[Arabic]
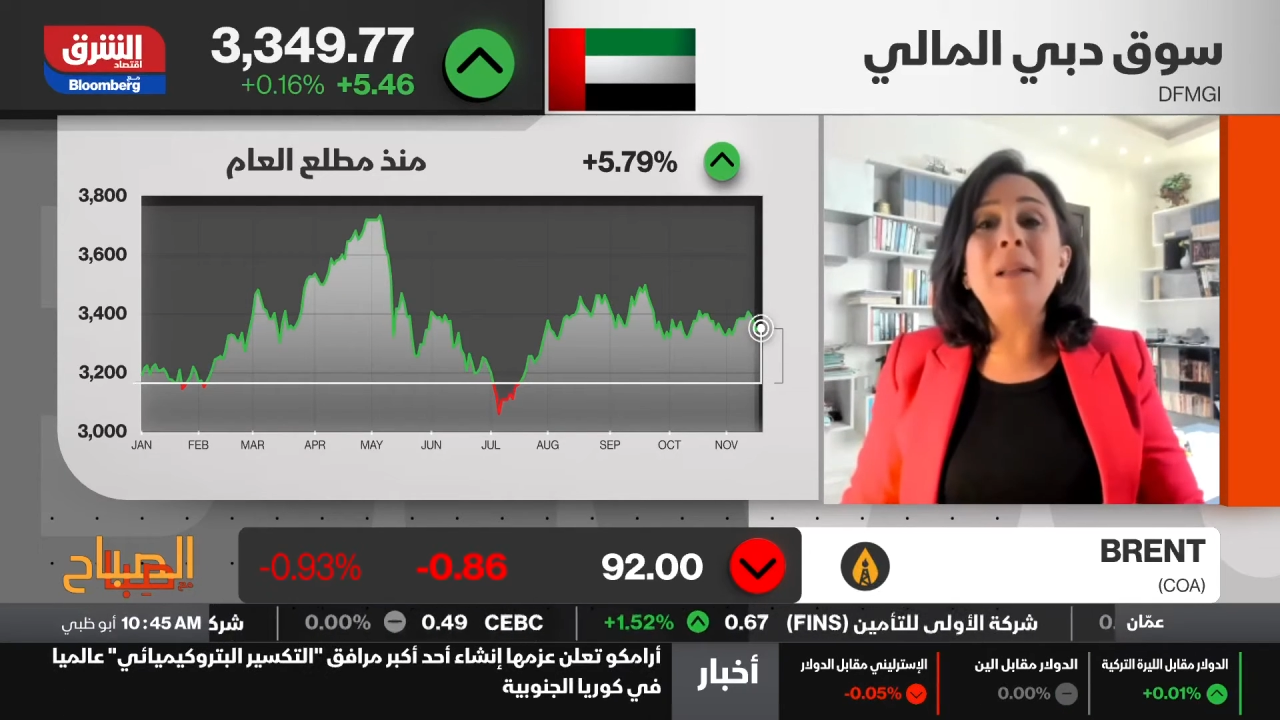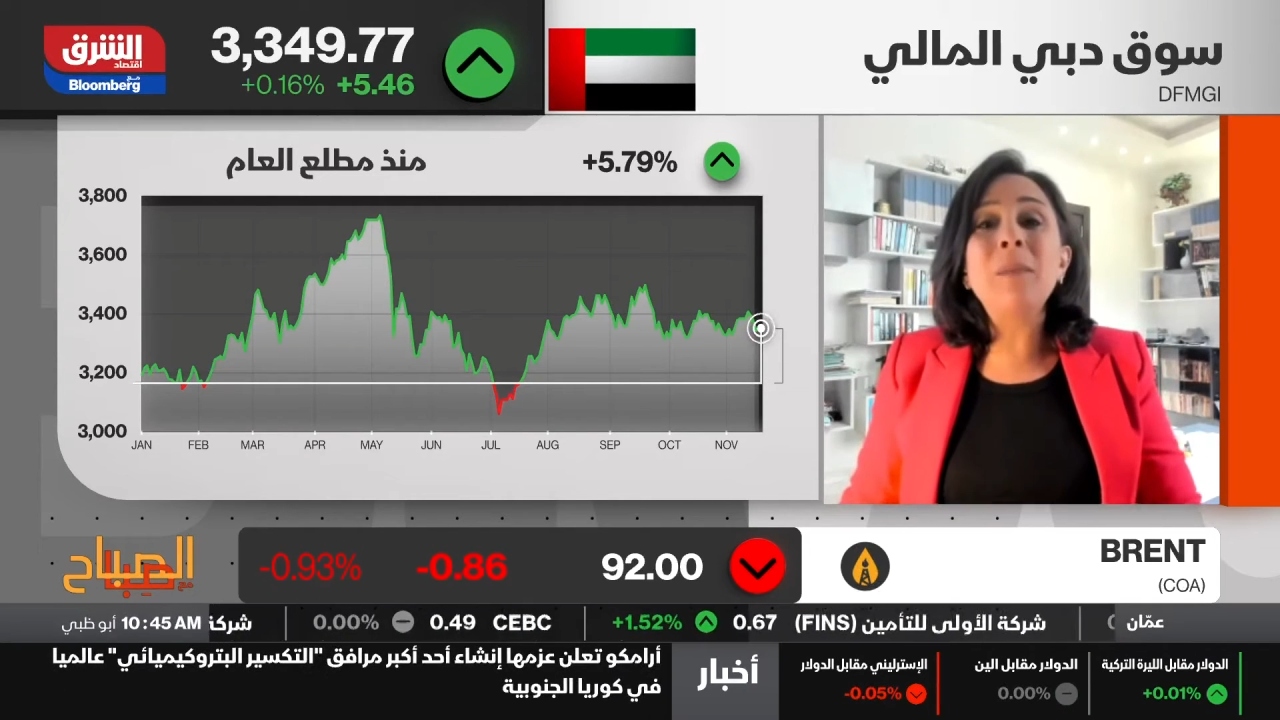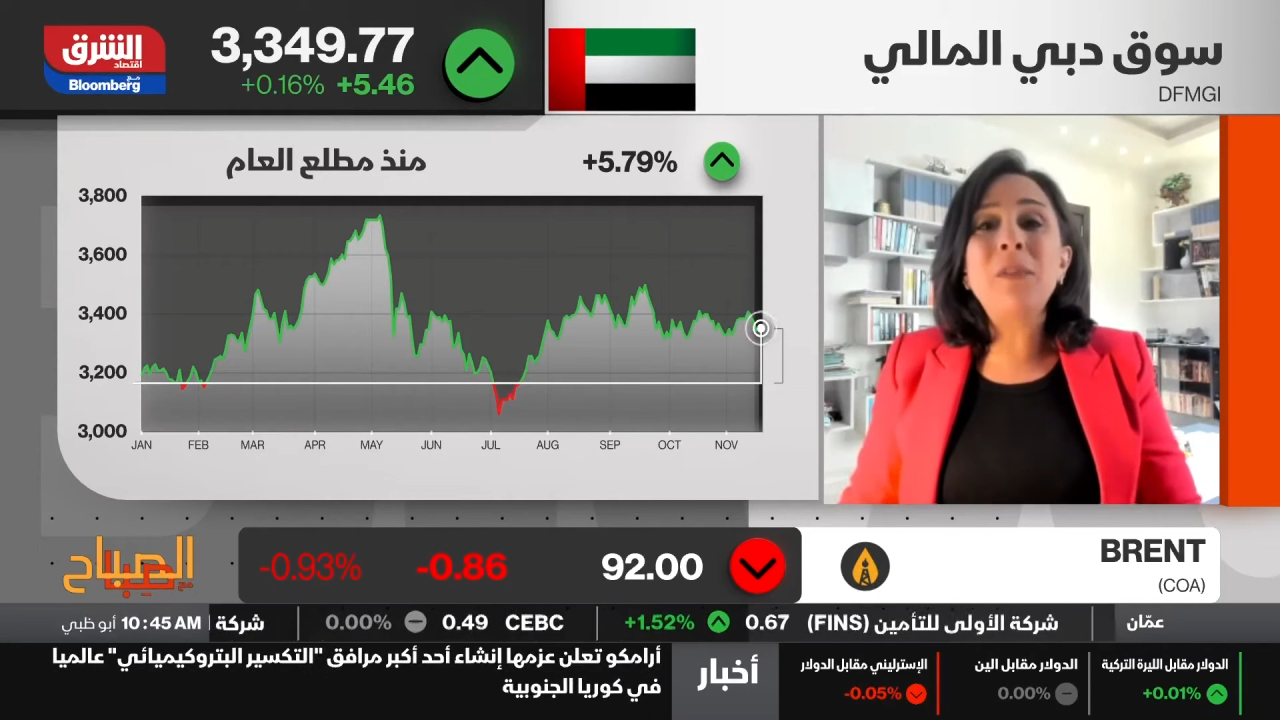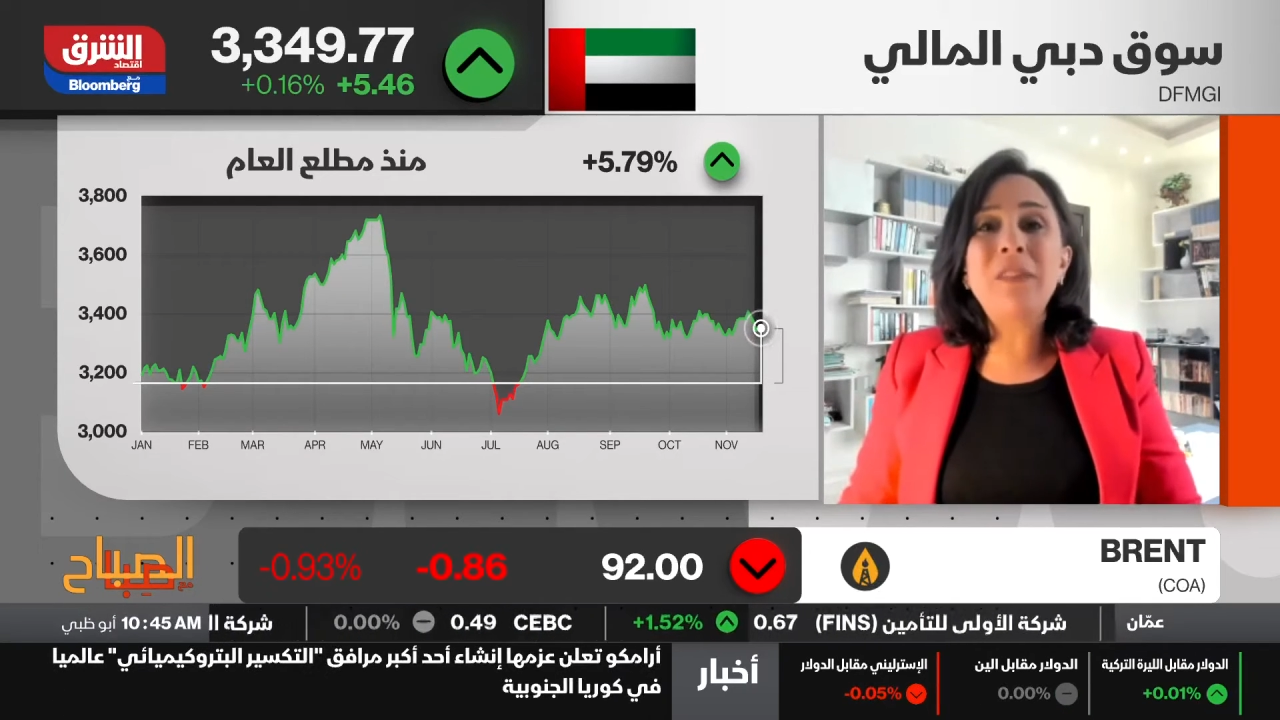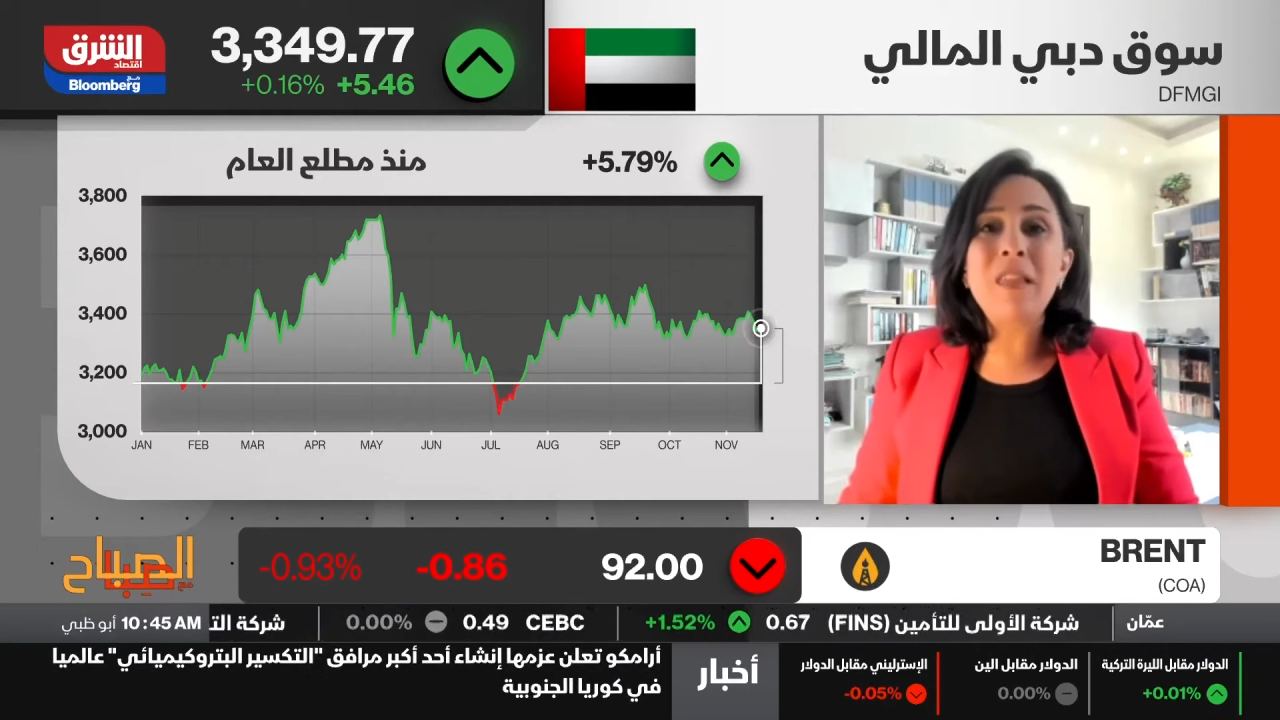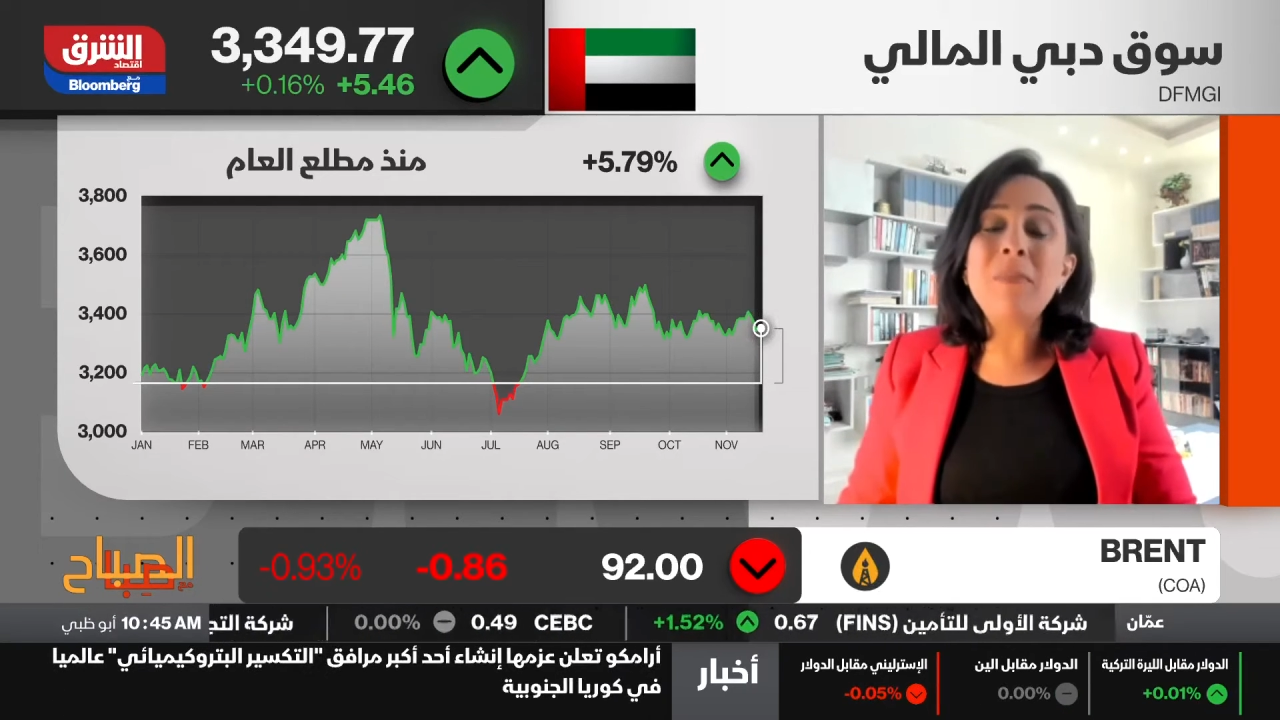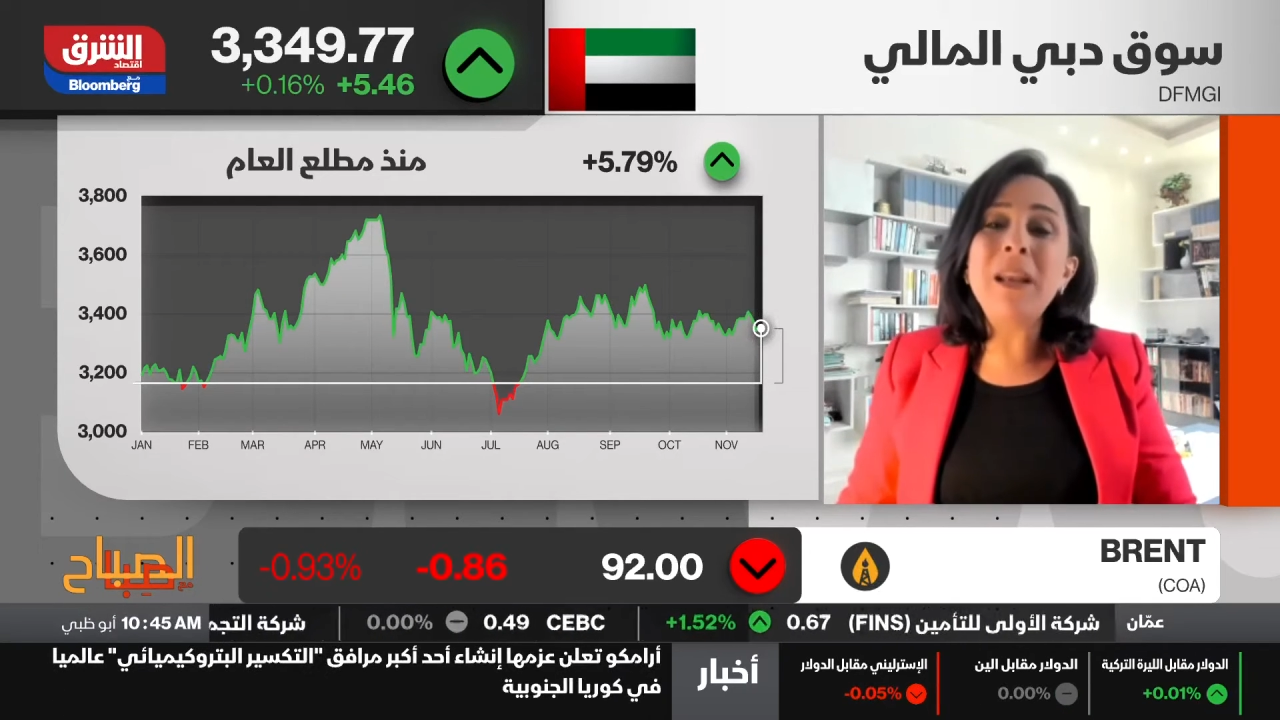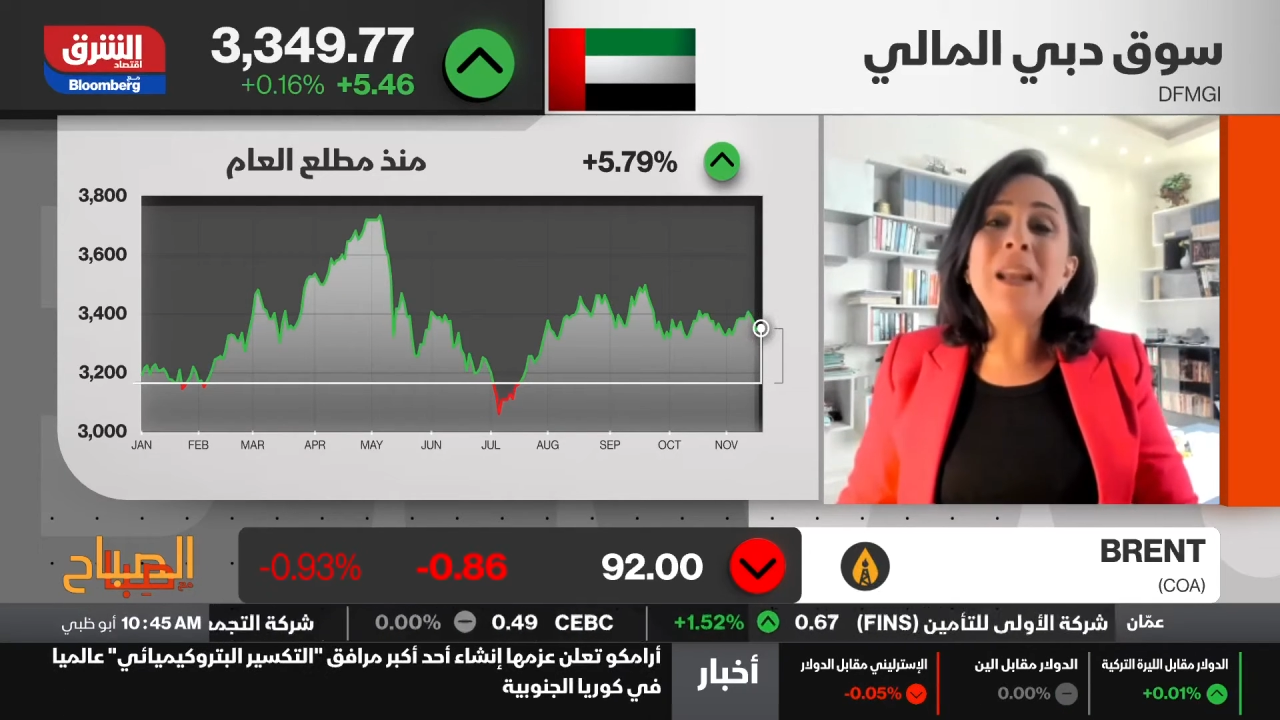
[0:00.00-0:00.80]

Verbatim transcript: المستثمرين